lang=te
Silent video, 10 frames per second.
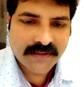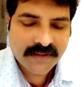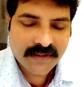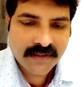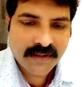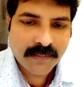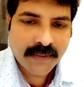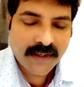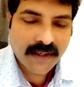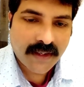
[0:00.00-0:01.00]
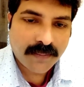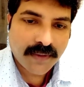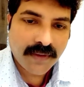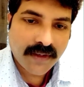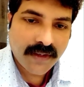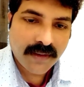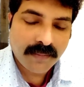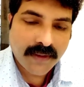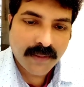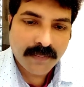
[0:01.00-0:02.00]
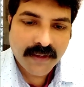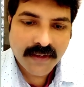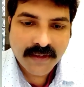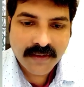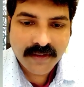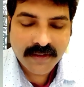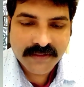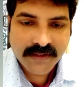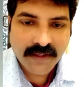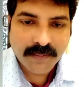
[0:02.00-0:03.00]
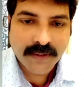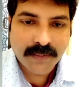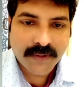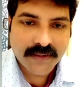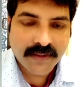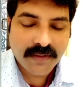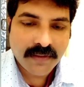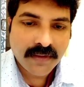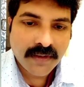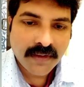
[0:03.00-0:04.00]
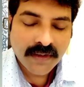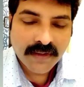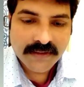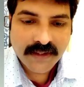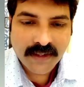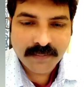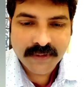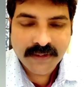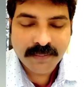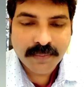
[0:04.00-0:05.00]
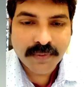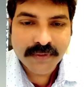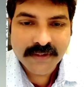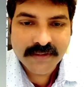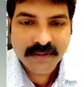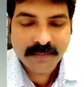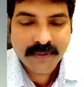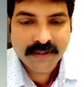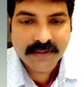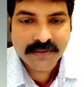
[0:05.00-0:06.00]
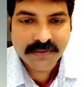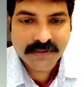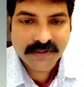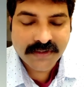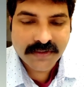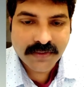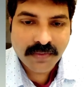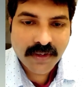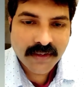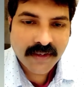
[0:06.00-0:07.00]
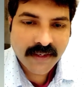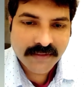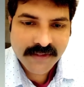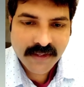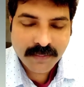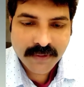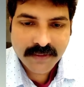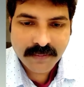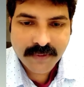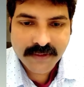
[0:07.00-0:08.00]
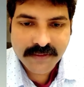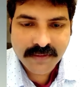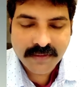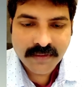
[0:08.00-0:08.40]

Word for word: సిస్టర్స్కి బయట కమ్మోళ్ళకి మరి పని లేక చాలా ఇబ్బంది పడుతున్నారు చాలామంది ఫోన్ చేస్తున్నారు బ్రదర్స్ సిస్టర్స్ వాళ్ళకి న్యాయం చేయలేకపోతున్నాం ఫ్రెండ్స్